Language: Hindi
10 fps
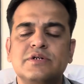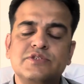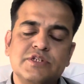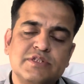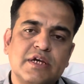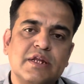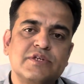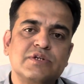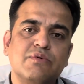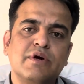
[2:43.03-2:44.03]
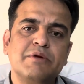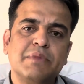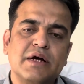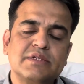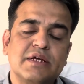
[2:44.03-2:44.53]
चीज कहना चाहूंगा एक
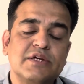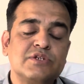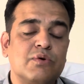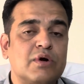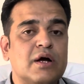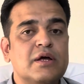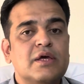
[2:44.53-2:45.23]
बात कहना चाहूंगा